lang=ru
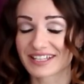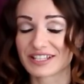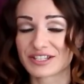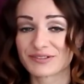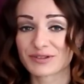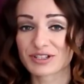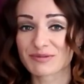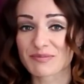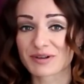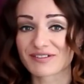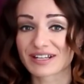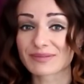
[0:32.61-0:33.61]
И сегодня мы
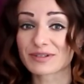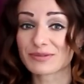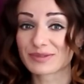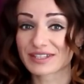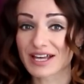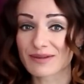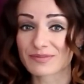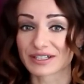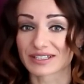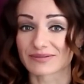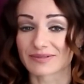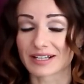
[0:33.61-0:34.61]
поговорим именно об
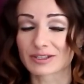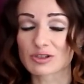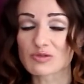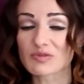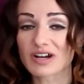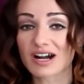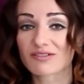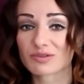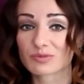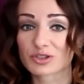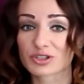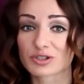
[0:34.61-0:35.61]
этом, о том, как вы
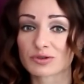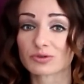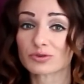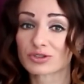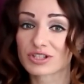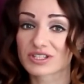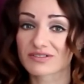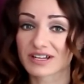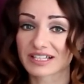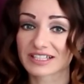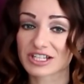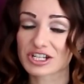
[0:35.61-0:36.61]
можете улучшить свои
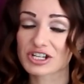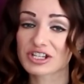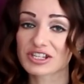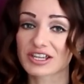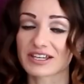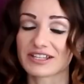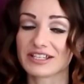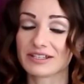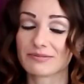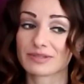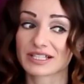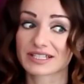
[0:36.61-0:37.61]
отношения
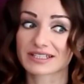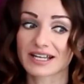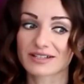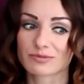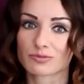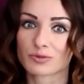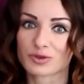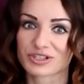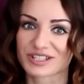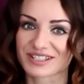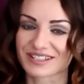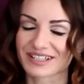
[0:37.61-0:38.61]
и перестать
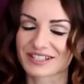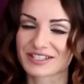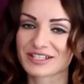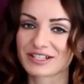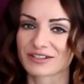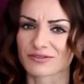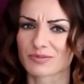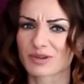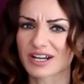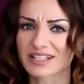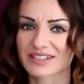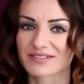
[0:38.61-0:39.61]
мучиться так сильно в
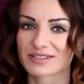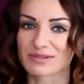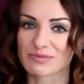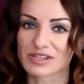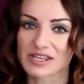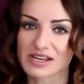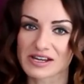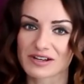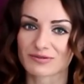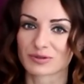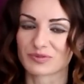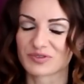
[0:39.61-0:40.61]
браке, в семье,
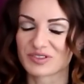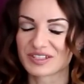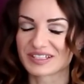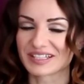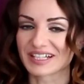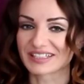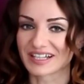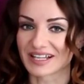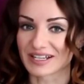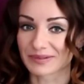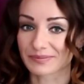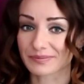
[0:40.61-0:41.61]
в любви и так далее.